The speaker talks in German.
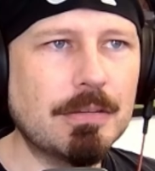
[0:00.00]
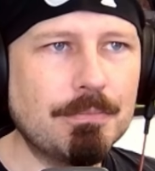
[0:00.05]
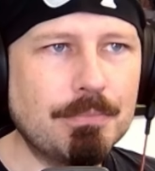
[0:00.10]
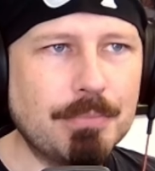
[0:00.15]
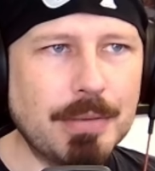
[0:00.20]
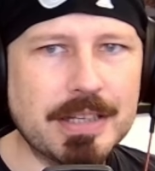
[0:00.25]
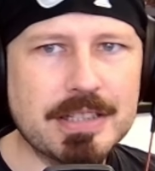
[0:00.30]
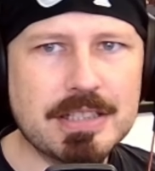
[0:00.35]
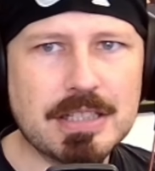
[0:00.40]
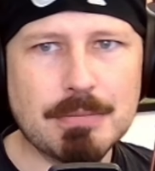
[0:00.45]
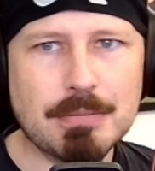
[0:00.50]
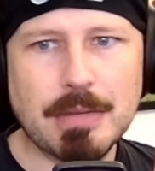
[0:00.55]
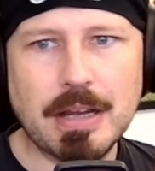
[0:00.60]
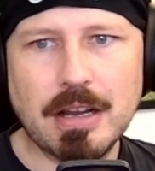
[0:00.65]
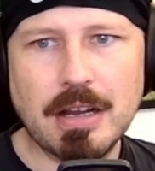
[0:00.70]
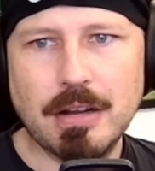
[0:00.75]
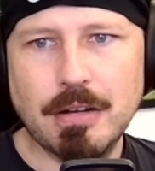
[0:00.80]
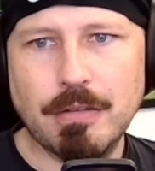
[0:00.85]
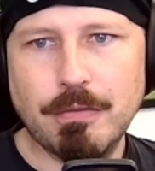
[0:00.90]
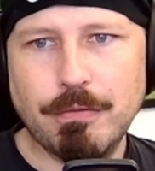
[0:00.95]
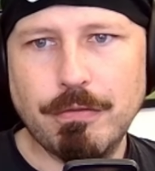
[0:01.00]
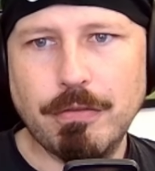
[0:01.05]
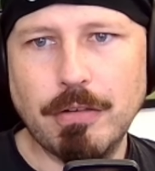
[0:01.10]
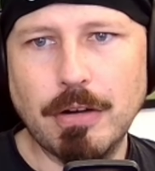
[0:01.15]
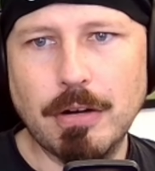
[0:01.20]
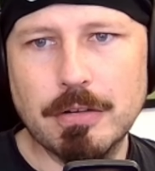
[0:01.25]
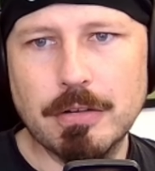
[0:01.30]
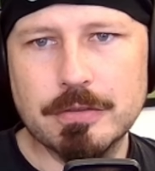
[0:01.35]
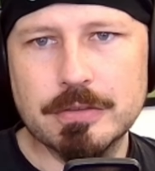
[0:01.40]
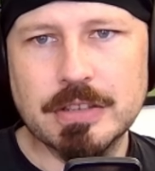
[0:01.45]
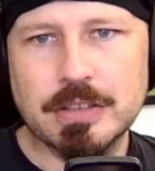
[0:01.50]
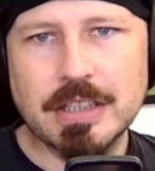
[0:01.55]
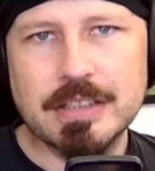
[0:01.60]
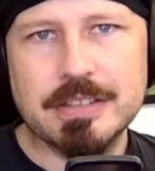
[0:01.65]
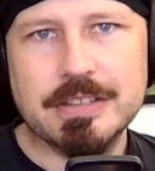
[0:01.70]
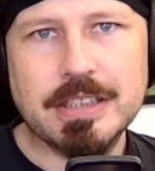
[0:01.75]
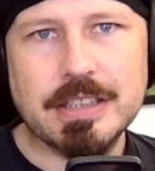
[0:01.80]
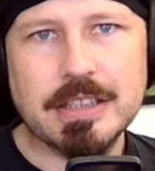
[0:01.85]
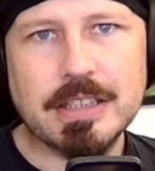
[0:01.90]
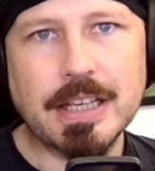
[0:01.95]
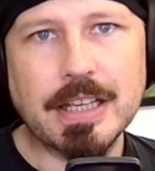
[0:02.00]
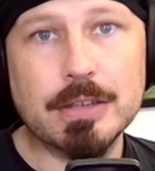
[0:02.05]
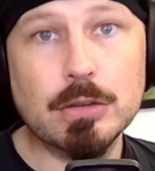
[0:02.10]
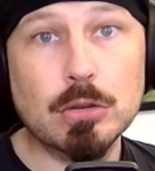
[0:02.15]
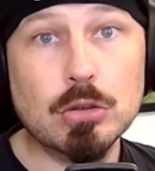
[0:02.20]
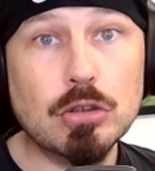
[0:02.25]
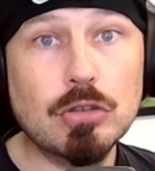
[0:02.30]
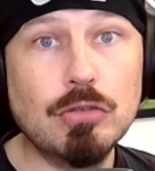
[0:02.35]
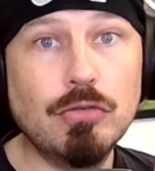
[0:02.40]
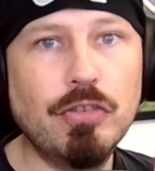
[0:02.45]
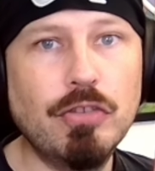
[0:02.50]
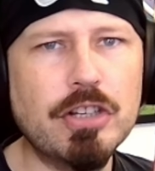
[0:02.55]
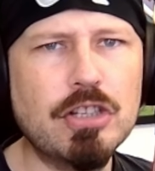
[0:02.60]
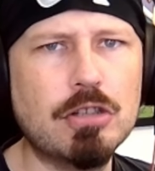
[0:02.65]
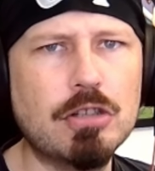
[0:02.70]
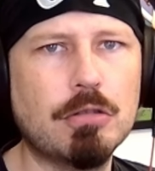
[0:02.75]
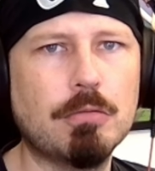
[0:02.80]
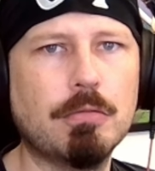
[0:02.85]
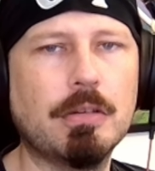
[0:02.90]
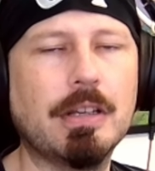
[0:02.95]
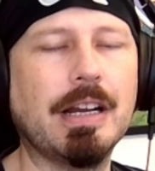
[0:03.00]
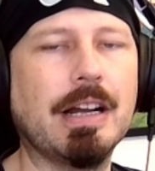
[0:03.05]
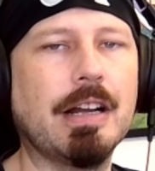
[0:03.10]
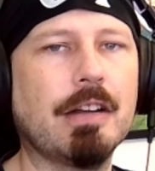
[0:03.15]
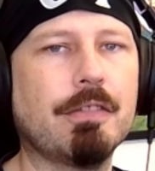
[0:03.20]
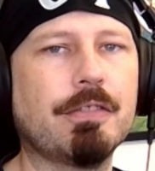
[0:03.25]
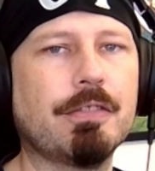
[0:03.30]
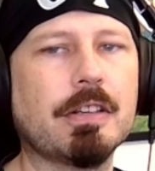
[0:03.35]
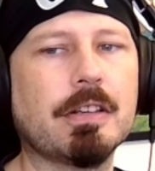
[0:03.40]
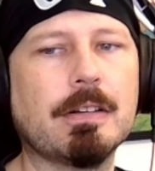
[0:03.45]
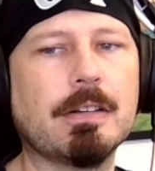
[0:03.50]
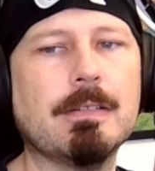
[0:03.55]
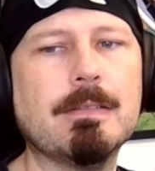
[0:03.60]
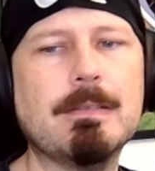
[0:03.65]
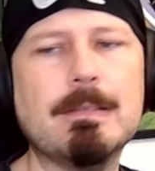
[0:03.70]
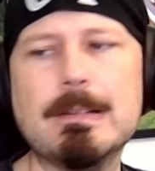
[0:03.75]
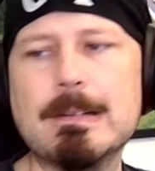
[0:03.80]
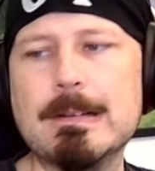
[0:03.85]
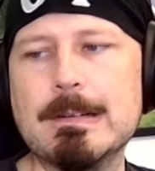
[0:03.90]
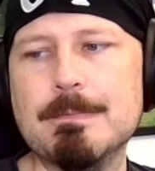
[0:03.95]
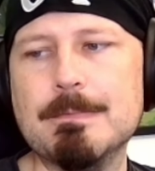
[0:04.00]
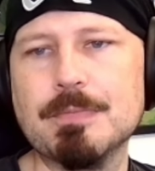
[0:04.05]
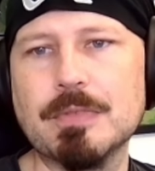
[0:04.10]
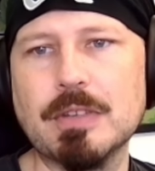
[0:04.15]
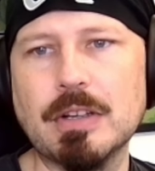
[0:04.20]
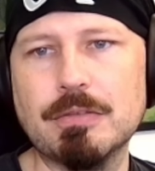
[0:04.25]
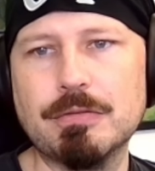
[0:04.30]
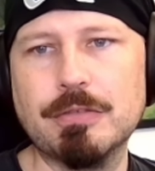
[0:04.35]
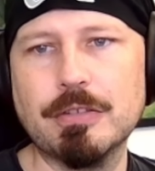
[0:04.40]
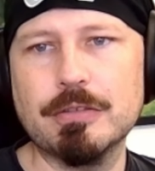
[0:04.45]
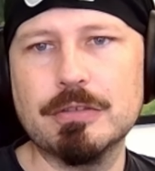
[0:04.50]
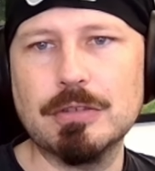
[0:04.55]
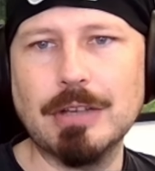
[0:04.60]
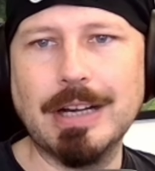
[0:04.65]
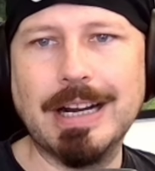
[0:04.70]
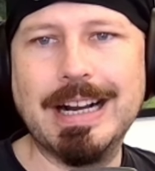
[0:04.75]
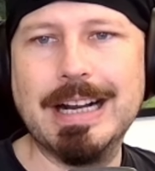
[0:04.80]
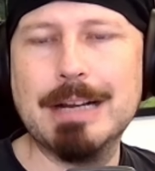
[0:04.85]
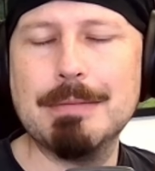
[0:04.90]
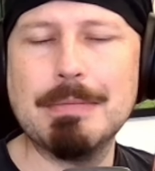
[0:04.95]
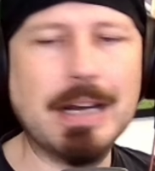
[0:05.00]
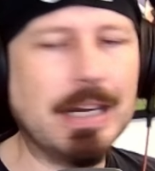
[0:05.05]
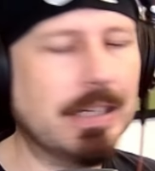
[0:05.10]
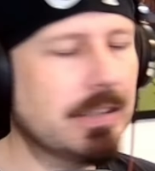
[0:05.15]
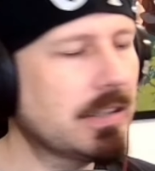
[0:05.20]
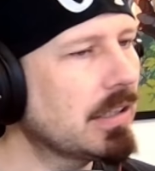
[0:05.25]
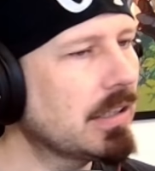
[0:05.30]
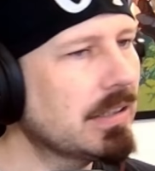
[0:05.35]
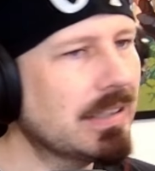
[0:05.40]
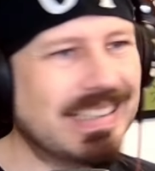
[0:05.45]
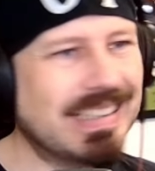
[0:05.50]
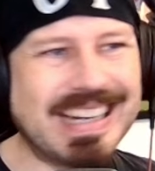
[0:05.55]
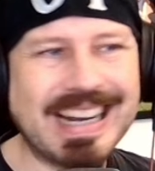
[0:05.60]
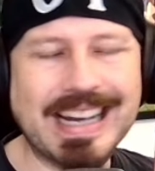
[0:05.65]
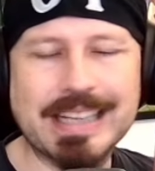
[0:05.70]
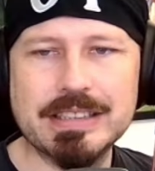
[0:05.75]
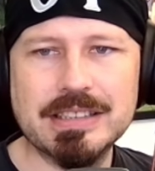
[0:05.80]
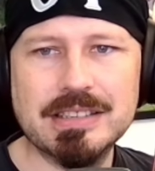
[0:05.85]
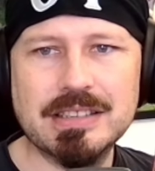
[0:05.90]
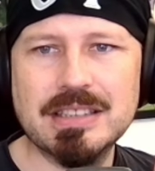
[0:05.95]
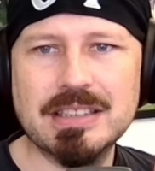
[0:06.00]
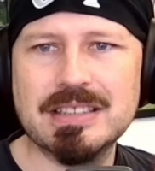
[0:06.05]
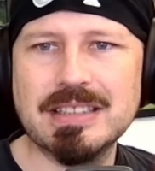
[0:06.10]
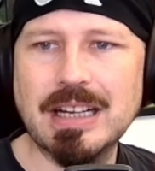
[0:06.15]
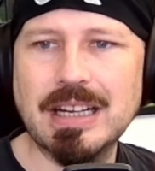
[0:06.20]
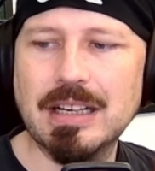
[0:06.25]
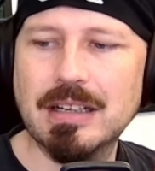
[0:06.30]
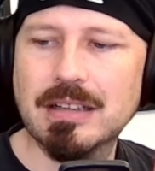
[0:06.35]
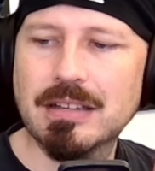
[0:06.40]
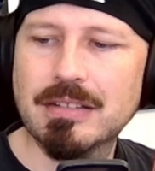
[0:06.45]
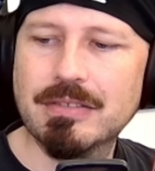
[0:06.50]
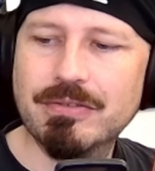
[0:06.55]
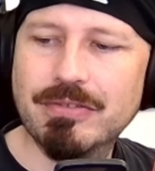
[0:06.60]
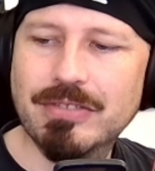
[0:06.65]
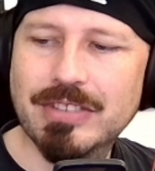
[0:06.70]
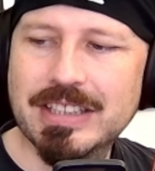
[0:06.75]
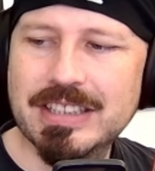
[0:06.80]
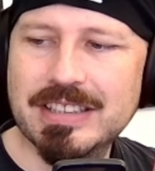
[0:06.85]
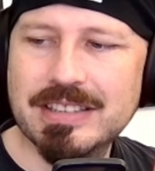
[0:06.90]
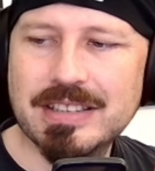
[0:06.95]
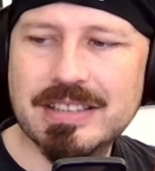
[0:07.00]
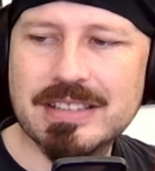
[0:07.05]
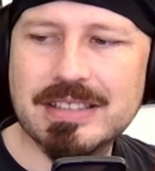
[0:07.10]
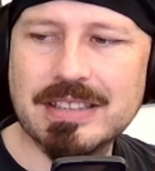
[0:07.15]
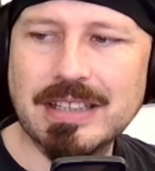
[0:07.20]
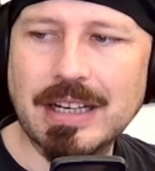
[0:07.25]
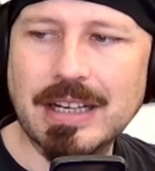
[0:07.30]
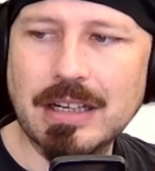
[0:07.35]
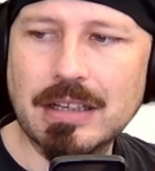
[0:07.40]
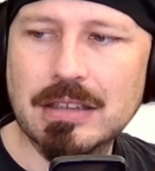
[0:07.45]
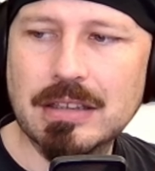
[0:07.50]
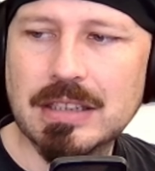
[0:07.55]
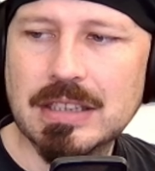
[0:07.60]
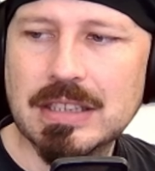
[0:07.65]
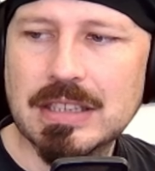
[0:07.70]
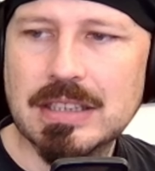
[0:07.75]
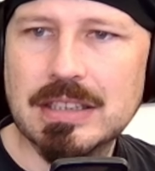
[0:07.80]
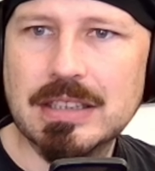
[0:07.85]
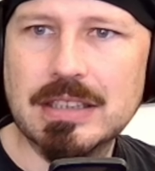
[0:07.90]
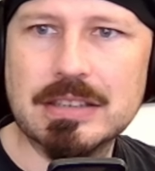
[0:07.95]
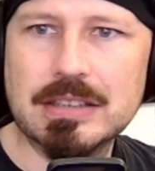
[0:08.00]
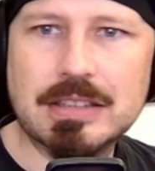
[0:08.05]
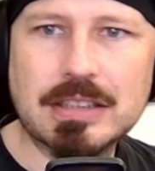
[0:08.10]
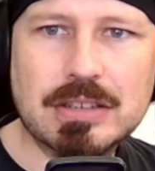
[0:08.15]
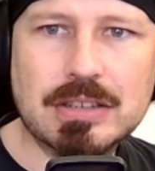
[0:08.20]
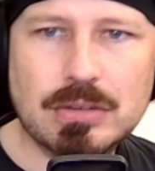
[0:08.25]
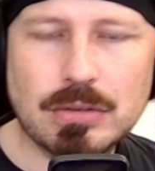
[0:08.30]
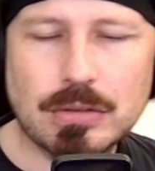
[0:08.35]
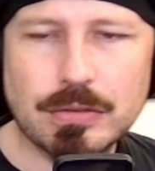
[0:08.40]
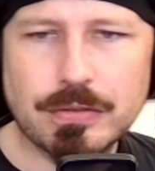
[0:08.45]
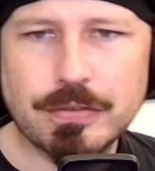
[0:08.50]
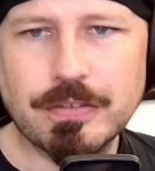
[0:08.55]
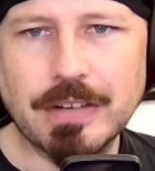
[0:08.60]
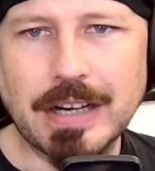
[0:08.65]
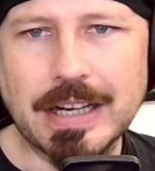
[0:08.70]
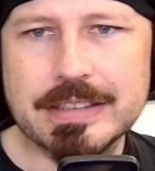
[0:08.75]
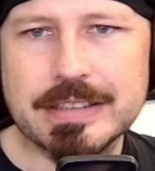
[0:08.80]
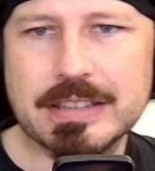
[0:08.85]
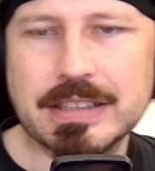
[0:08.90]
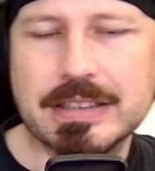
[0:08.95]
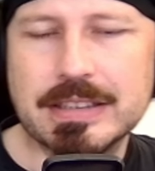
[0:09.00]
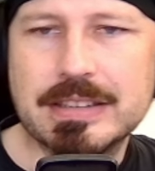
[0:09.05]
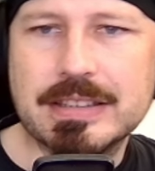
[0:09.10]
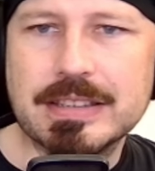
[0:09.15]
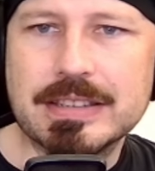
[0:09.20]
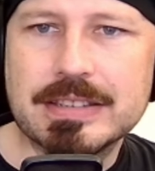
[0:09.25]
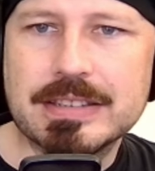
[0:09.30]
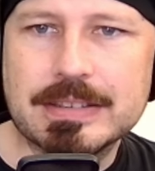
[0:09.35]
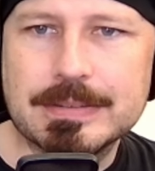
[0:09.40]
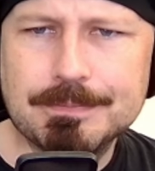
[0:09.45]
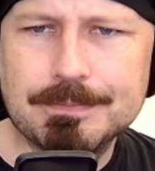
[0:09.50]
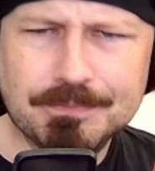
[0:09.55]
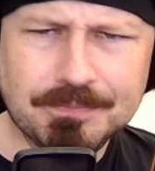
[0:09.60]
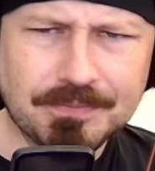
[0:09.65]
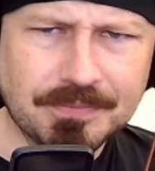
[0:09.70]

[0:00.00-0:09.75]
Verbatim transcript: Bessermachen von Nintendo Switch-Grafiken. Zu allem anderen kann ich nicht sagen, will ich nicht sagen. Äh, das dürfen andere testen.